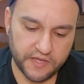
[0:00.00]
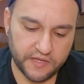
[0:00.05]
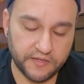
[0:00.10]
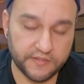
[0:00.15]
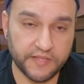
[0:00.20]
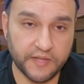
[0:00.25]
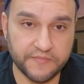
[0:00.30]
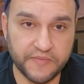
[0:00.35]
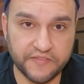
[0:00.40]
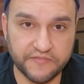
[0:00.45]
e
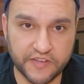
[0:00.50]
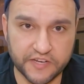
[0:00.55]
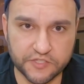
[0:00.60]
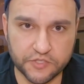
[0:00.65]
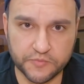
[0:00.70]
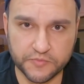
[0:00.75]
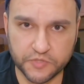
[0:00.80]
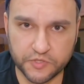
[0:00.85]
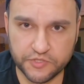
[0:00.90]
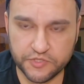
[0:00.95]
também
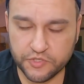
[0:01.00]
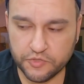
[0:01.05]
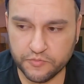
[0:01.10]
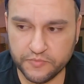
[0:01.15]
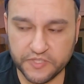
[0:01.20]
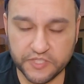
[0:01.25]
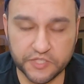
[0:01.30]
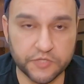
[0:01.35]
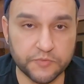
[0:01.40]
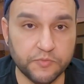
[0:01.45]
várias opções de
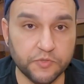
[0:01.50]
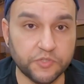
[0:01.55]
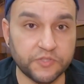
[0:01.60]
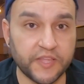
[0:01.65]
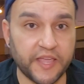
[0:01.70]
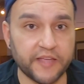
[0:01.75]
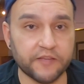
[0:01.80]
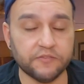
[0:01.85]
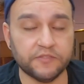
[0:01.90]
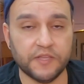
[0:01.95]
comida de
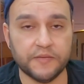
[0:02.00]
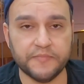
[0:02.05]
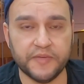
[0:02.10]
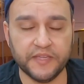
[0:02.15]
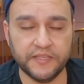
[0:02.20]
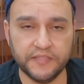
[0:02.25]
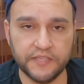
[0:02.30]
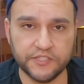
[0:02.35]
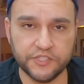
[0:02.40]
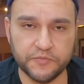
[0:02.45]
boteco
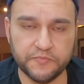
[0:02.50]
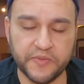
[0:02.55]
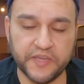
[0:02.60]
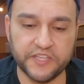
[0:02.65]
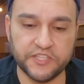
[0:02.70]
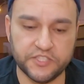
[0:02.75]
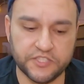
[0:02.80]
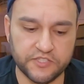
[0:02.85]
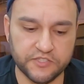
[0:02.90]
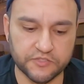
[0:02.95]
também, né, de
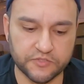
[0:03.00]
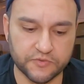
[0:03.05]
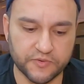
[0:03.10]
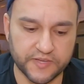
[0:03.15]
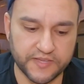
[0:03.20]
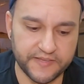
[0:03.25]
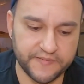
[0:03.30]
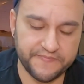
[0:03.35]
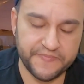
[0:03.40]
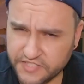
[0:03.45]
petisco
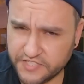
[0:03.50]
aí.